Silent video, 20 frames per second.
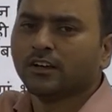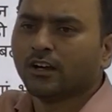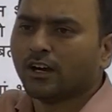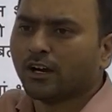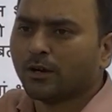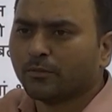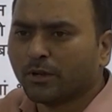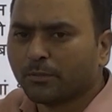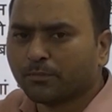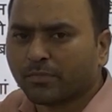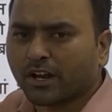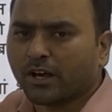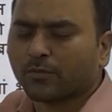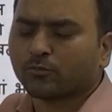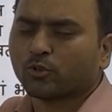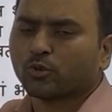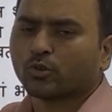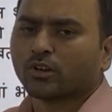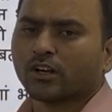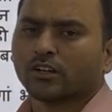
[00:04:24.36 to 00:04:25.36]
हमें
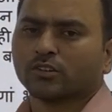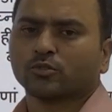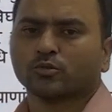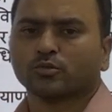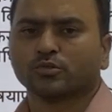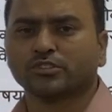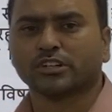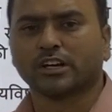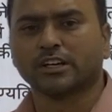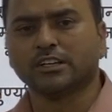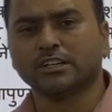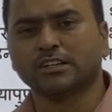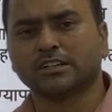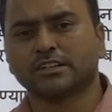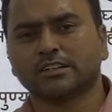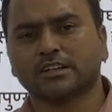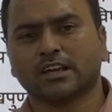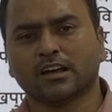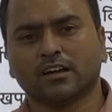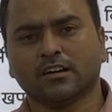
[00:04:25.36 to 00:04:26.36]
प्राप्त हो रहा तो यही
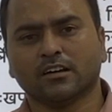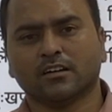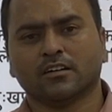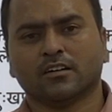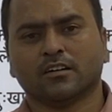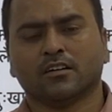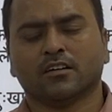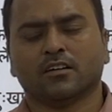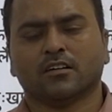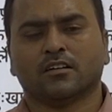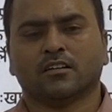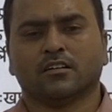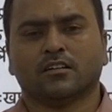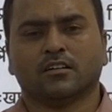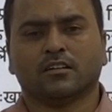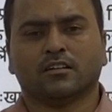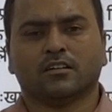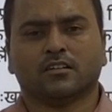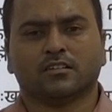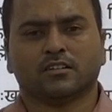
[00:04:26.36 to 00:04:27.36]
क्रिया
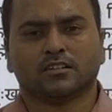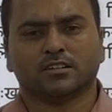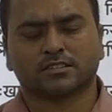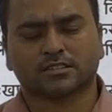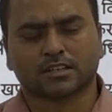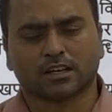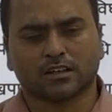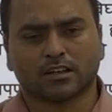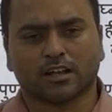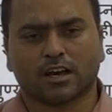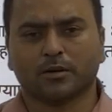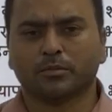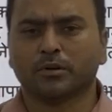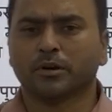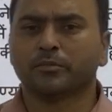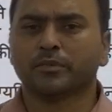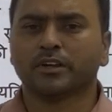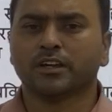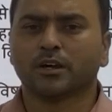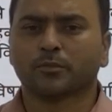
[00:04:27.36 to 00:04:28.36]
इसका लाभ
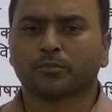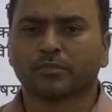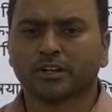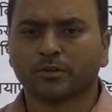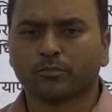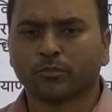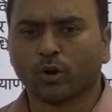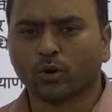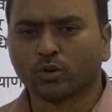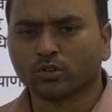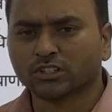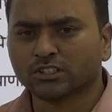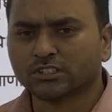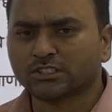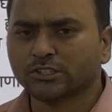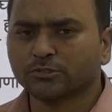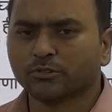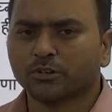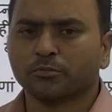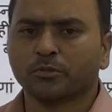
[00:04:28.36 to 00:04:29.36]
हमें अपने भौतिक
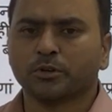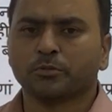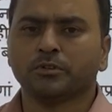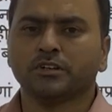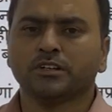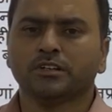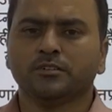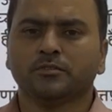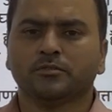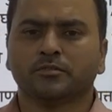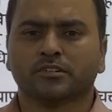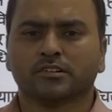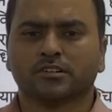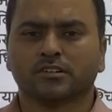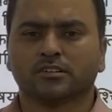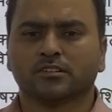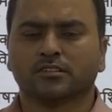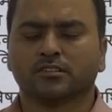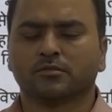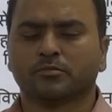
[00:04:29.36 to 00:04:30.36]
जीवन में भी
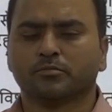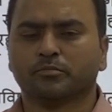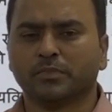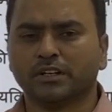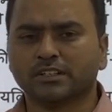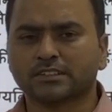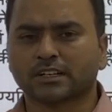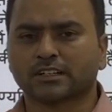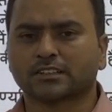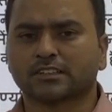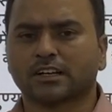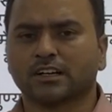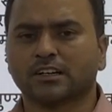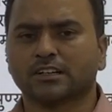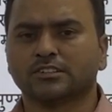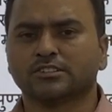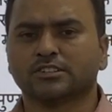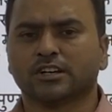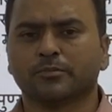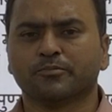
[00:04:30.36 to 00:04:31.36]
मिल सकता है
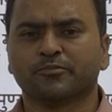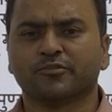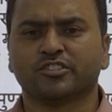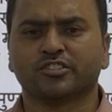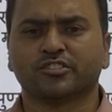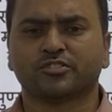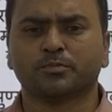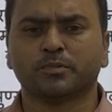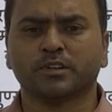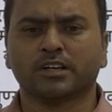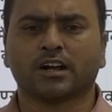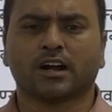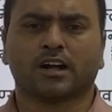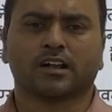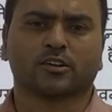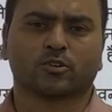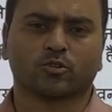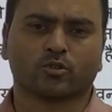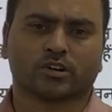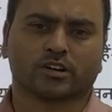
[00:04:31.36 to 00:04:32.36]
हम जिस भी
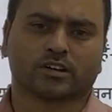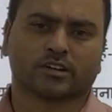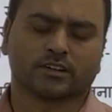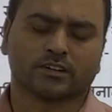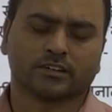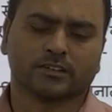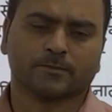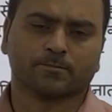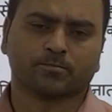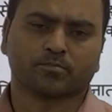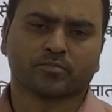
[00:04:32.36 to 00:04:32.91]
कार्य को कर रहे हैं